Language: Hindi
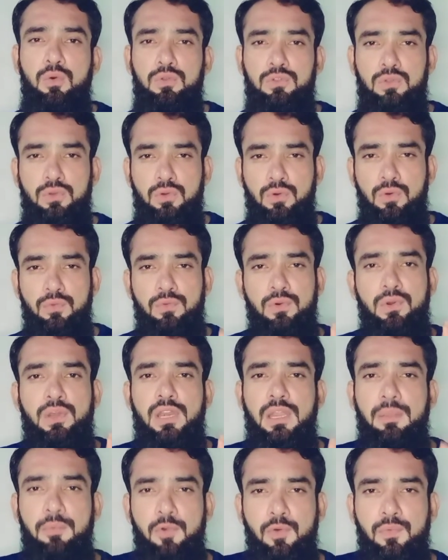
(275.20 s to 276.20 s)
उनको वो
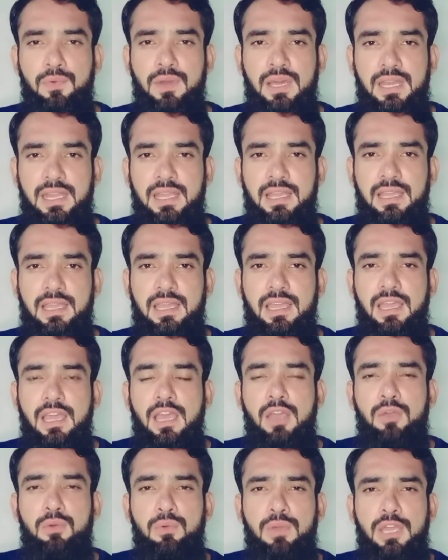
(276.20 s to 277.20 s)
रिमूव करेंगे
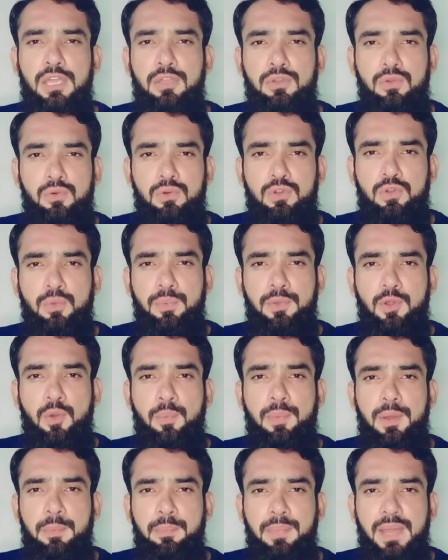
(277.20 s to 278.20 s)
क्योंकि YouTube के
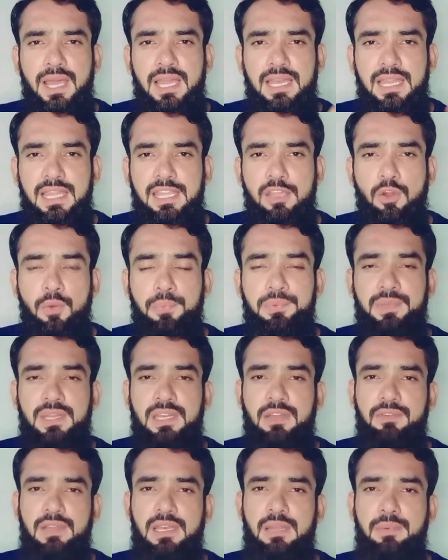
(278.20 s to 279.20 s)
ऊपर पहले ये
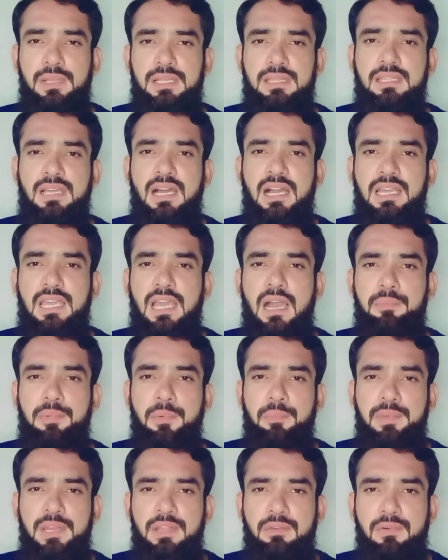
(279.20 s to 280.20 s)
ऑप्शन अवेलेबल था कि आप
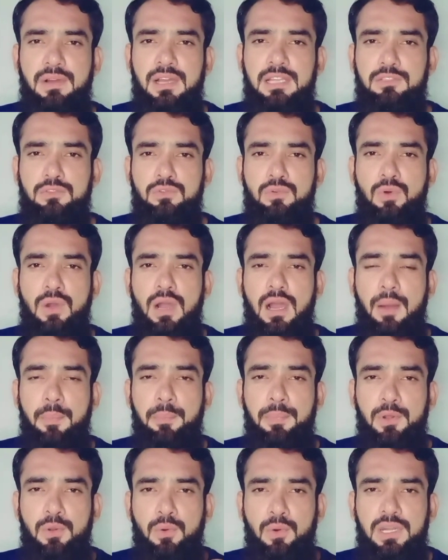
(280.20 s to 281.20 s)
अपनी वॉइस को
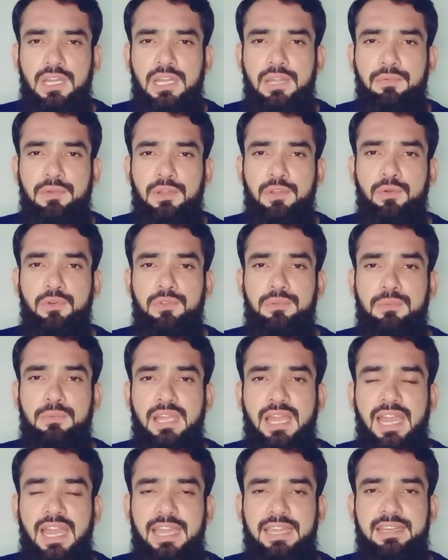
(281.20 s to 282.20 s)
अपलोडेड वीडियोस
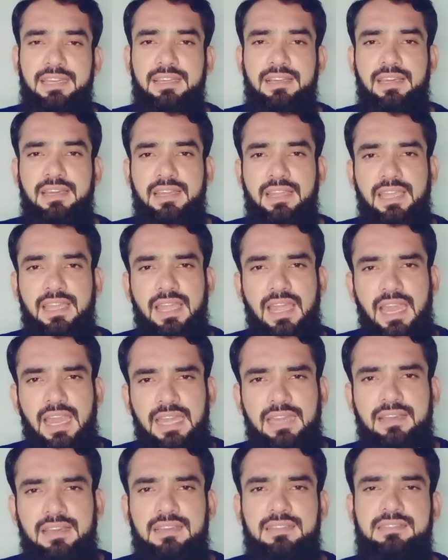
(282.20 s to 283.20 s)
में एडिट करके
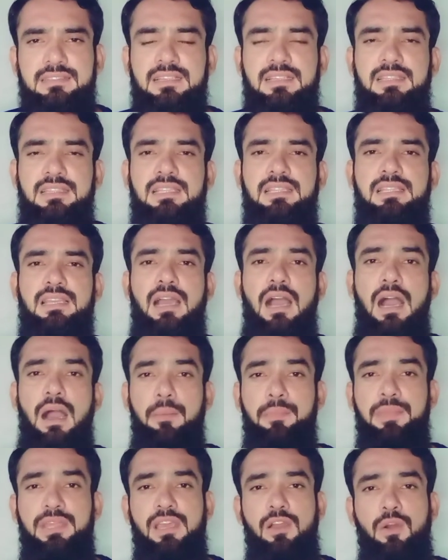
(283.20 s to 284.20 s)
ऐड कर सकते थे
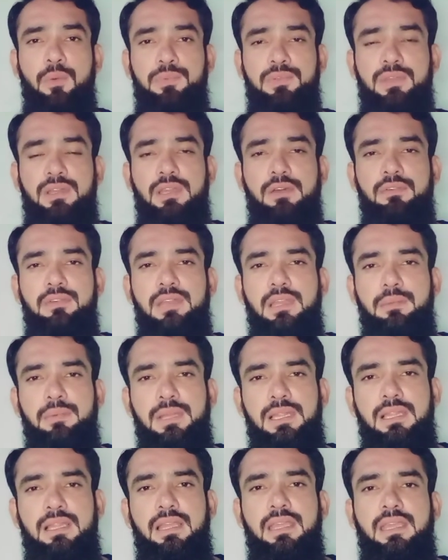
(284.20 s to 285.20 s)
अब ये ऑप्शन
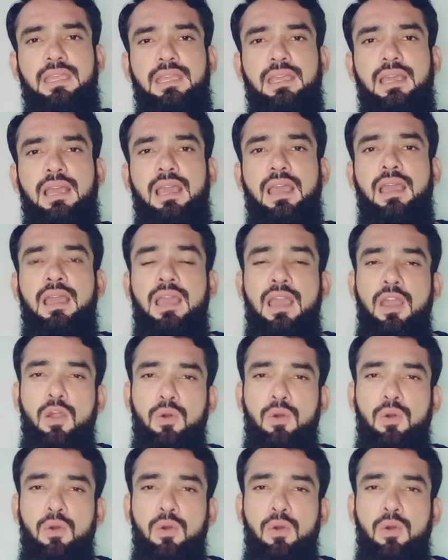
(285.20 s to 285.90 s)
अवेलेबल नहीं है